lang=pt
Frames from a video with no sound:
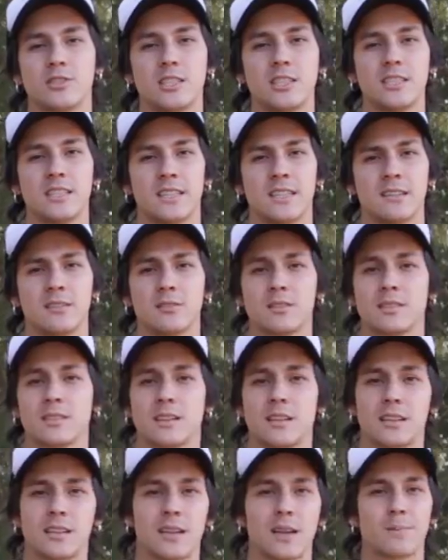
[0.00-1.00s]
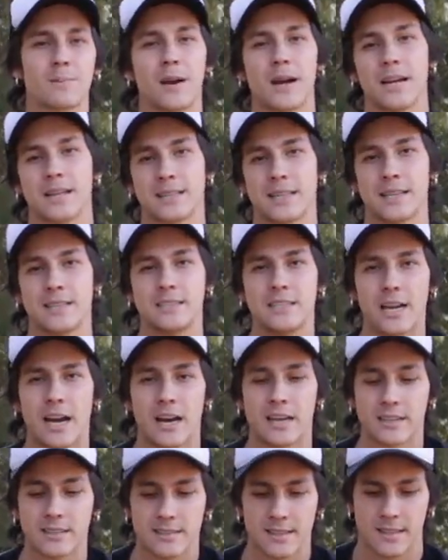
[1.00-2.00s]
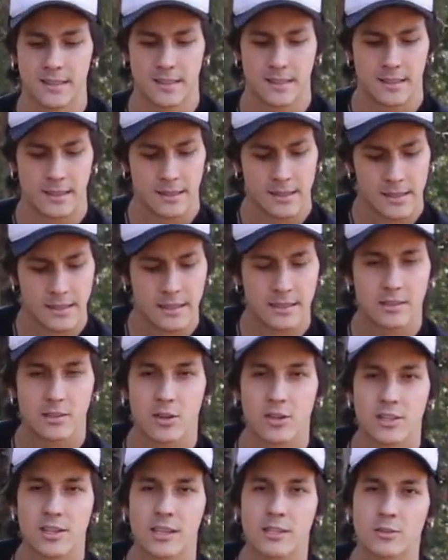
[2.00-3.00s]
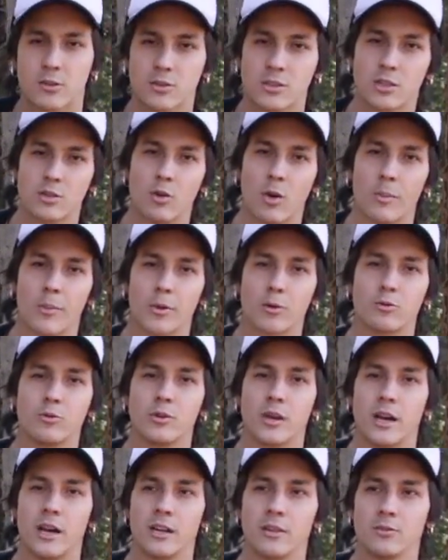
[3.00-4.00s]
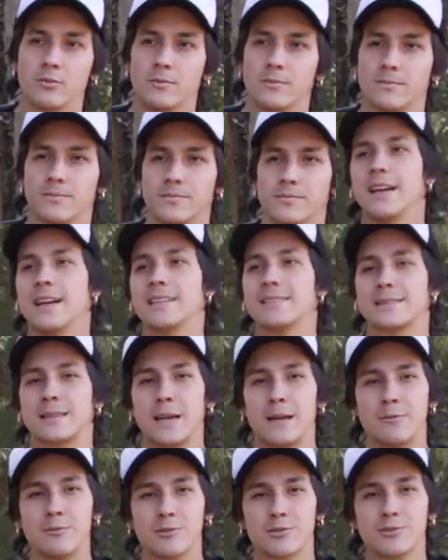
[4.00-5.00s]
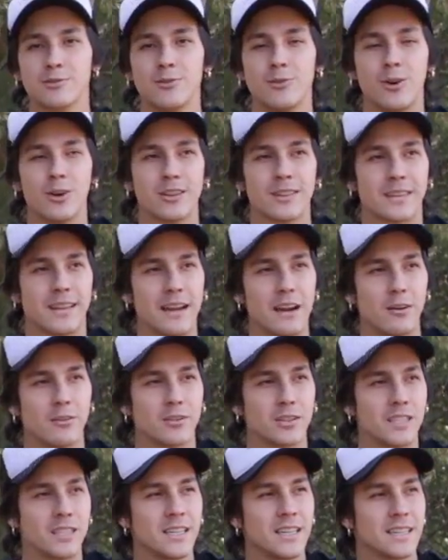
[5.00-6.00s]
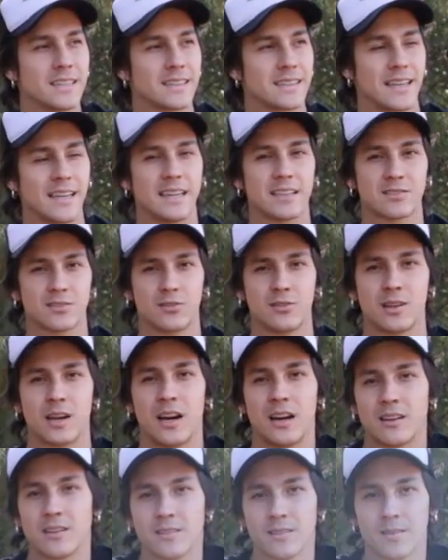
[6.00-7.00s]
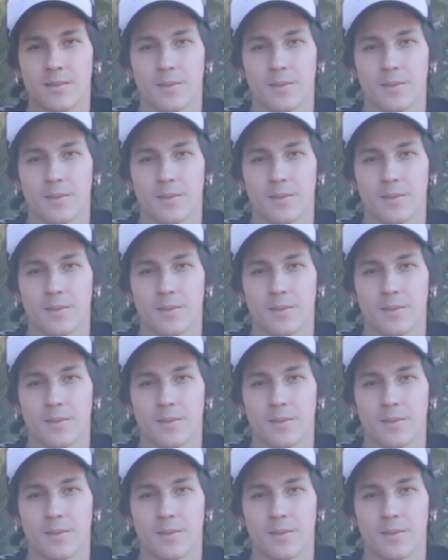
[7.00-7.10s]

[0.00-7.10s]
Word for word: um dinheiro que você ia ter que pagar três diárias. Então a gente continuou procurando. Entramos num hotel gigantesco, cara,